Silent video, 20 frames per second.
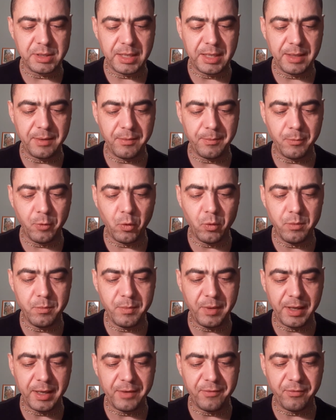eine
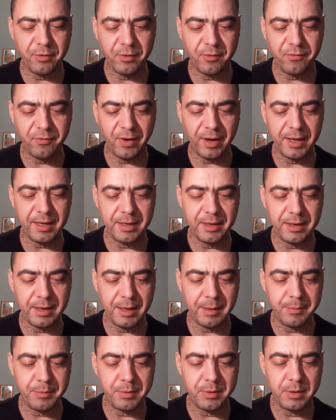Unmenge von Pfeilen
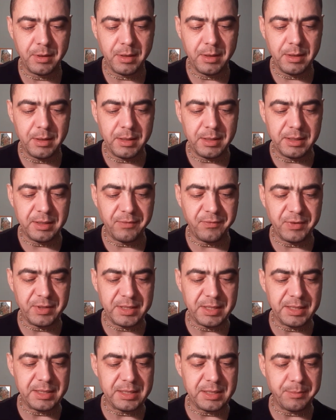ab, die wie
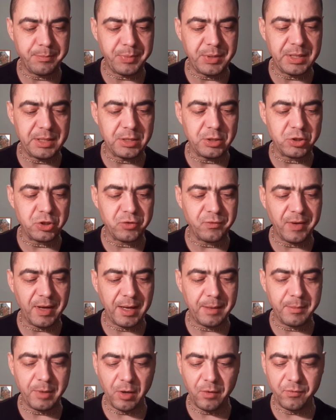dichte
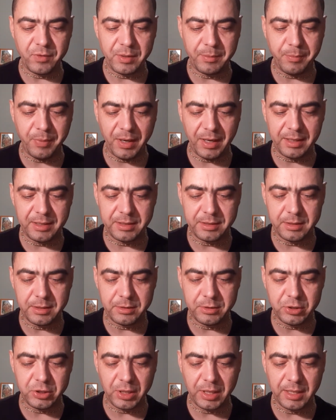Bienenschwärme auf die
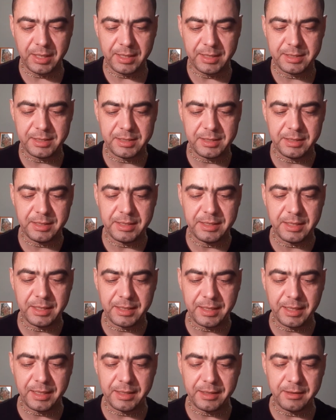Panchalas
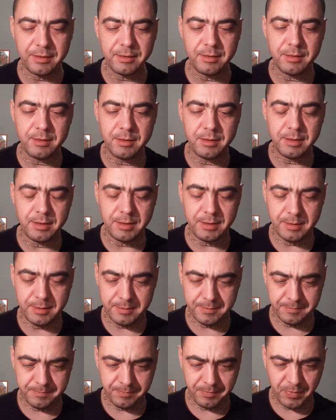niedergingen.
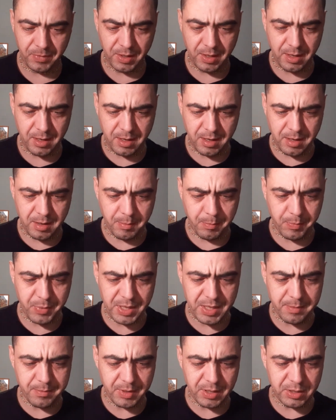
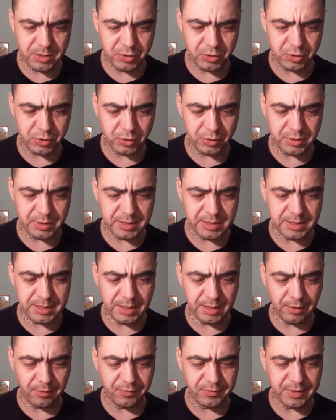Bhima stürzte
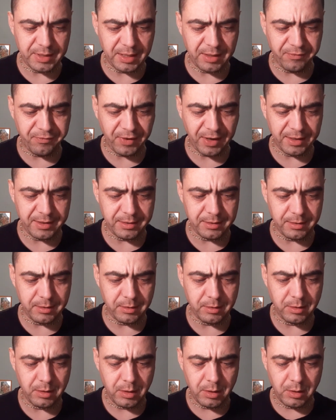sich auf die
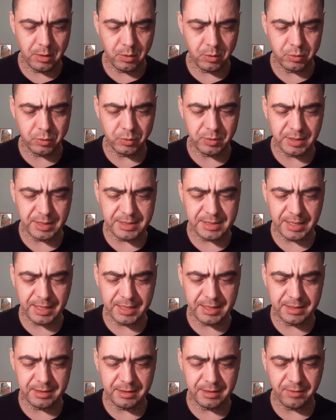Elefanten, und unter
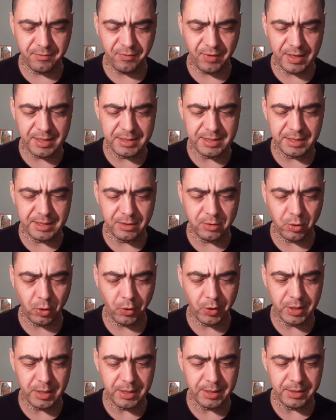seinen gewaltigen
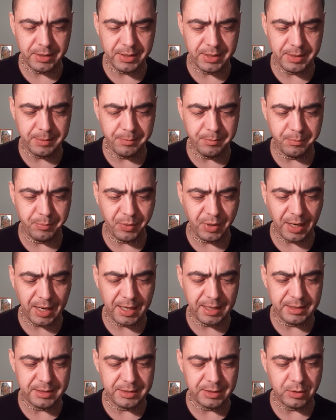Keulenhieben
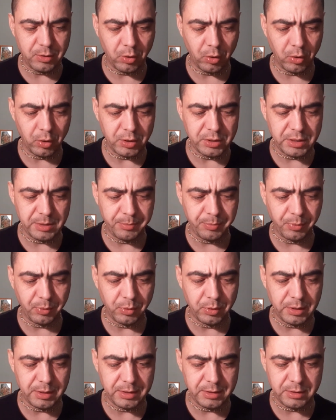brachen die Kolosse
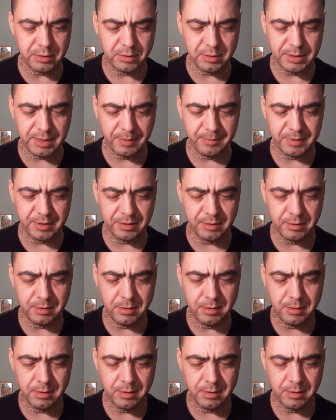brüllend zusammen.